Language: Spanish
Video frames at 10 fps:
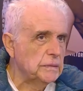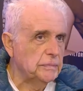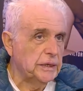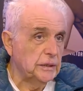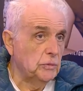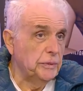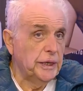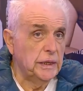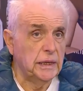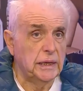para
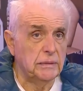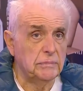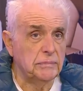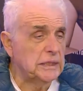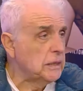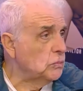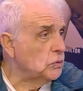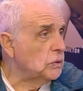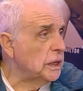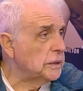recuperar la masa
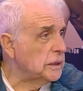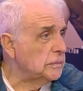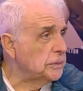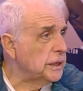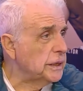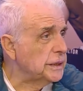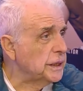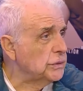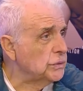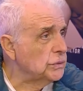muscular que pierde
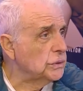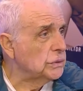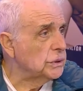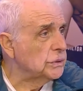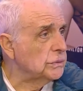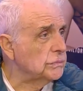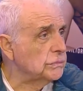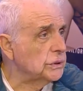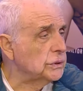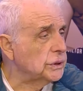tanto cuando...
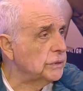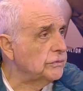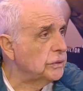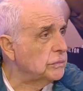¿Le teme